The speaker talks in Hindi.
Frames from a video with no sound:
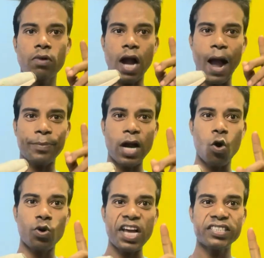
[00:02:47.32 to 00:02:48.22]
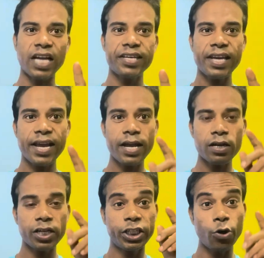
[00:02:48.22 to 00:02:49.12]
आपका होना चाहिए
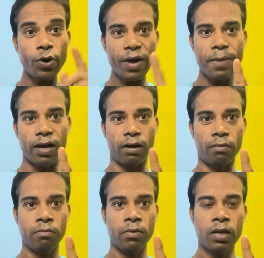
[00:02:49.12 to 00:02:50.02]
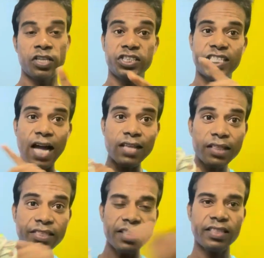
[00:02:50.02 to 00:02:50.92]
ड्यूरेबल ज्यादा
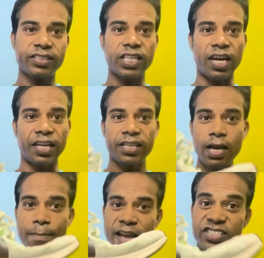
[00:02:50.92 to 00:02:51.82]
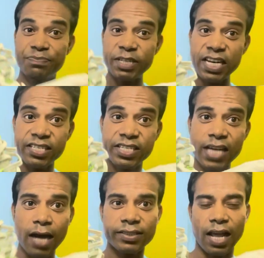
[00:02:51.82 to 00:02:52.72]
दिन तक चले ये मैं पिछले
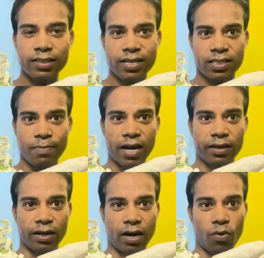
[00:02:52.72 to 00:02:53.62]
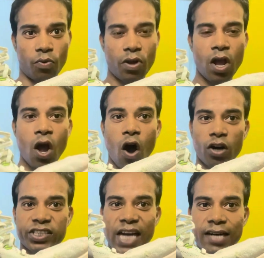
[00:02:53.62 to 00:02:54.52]
चार साल से इस्तेमाल कर रहा हूं
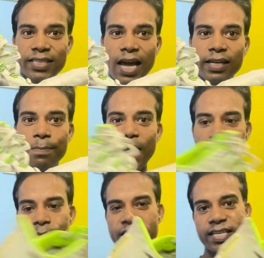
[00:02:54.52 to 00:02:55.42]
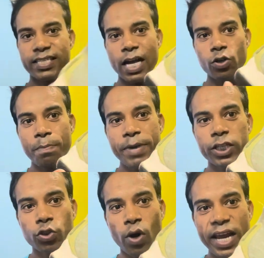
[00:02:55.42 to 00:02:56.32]
और चार साल के बाद में इसका जो
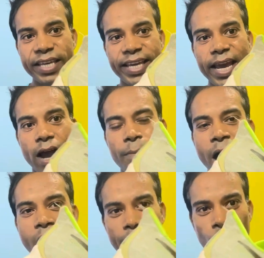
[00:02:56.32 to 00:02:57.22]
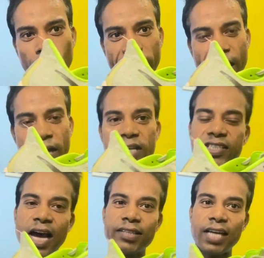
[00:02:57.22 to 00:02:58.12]
मिडसोल है ये अब हार्ड हो गया है
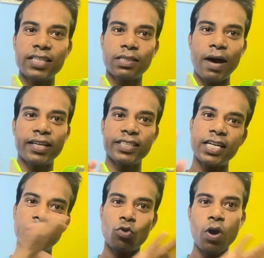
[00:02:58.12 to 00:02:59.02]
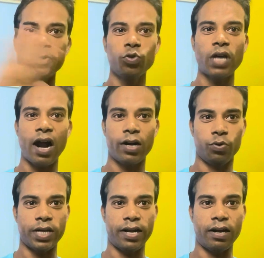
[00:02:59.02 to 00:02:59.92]
चार साल इस्तेमाल कीजिएगा कोई भी जूता हार्ड हो
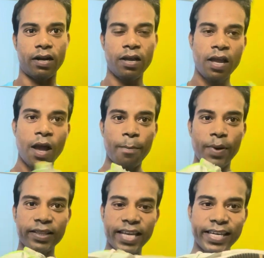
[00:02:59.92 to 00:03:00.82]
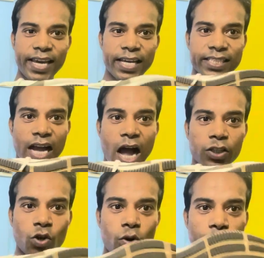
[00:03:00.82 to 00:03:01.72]
जाएगा पर देखिए इसका
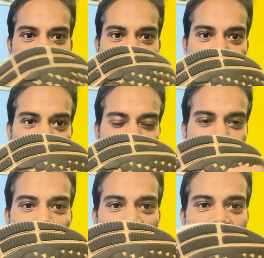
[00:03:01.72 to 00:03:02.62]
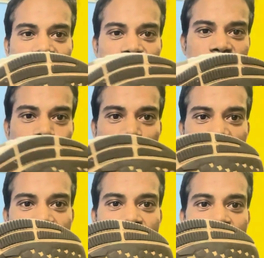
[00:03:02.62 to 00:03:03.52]
जो आउटसोल है रबर जो
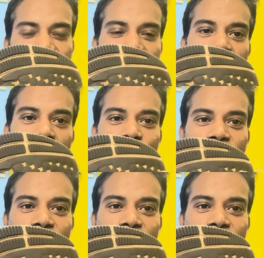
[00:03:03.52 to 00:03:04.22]
है ये अभी